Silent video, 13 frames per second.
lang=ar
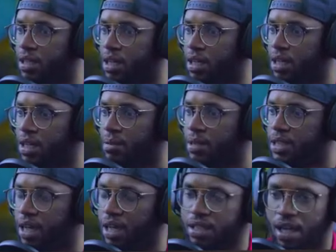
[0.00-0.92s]
يعني هنا
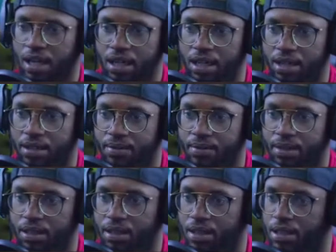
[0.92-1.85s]
ماشي قتال يعني
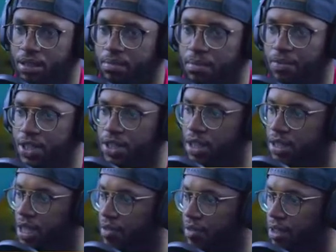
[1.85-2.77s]
ما فيش
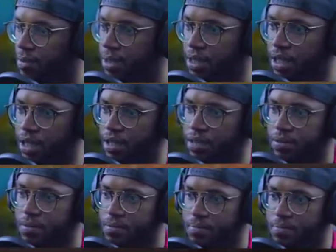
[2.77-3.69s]
قتال في هذه المنطقة
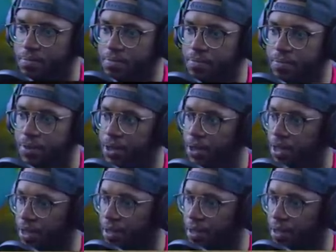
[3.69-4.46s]
اوكي